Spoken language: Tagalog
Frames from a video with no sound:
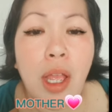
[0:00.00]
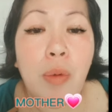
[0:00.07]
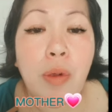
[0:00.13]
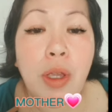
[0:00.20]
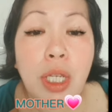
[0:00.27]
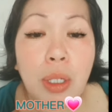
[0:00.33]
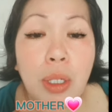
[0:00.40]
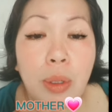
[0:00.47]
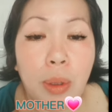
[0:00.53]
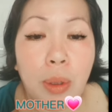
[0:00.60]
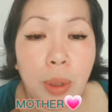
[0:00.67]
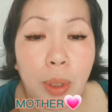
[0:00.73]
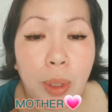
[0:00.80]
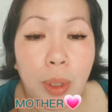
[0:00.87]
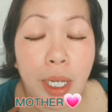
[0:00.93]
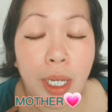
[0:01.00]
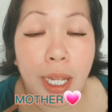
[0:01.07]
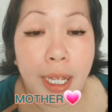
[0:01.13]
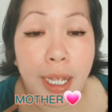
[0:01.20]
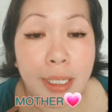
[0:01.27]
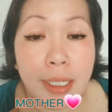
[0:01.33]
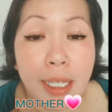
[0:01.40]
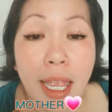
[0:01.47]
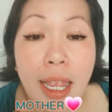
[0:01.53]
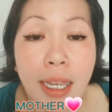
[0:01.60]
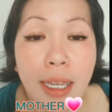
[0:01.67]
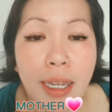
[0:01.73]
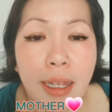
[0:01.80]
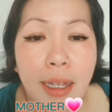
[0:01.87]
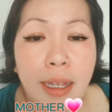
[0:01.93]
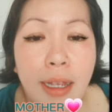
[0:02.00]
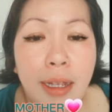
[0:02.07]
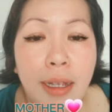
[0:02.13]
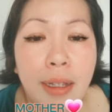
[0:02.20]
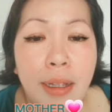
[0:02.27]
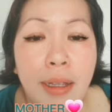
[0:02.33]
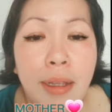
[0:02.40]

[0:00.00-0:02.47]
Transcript: Wish ko na sana